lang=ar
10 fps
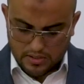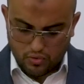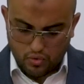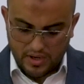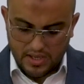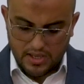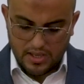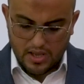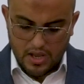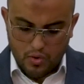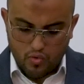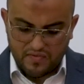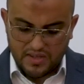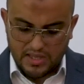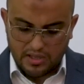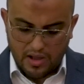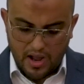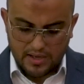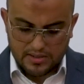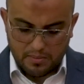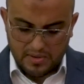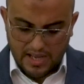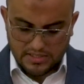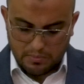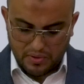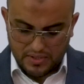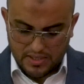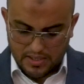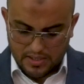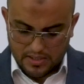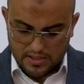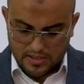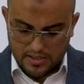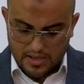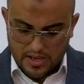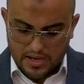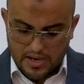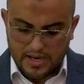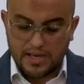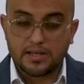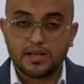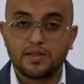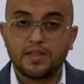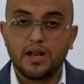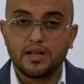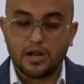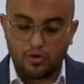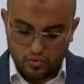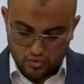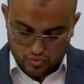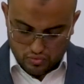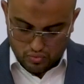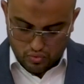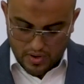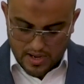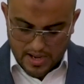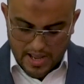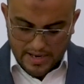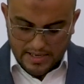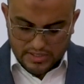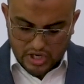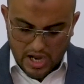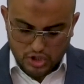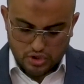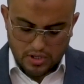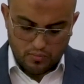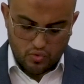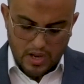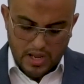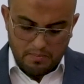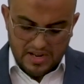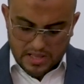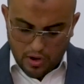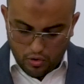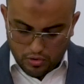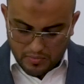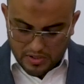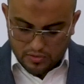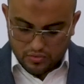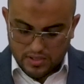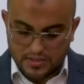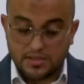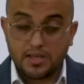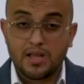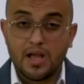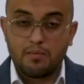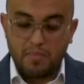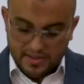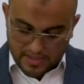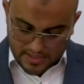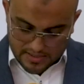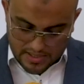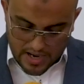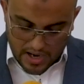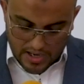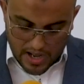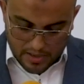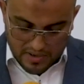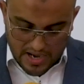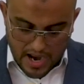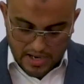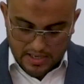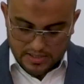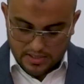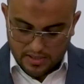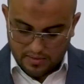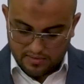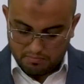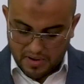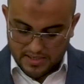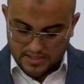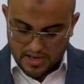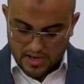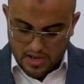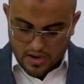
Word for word: روحه وفي إيقاع الطبيعة البطيء لكن ذلك الهدوء يتهشم مثل حلم لزازي بعد اندلاع الحرب الأهلية الإسبانية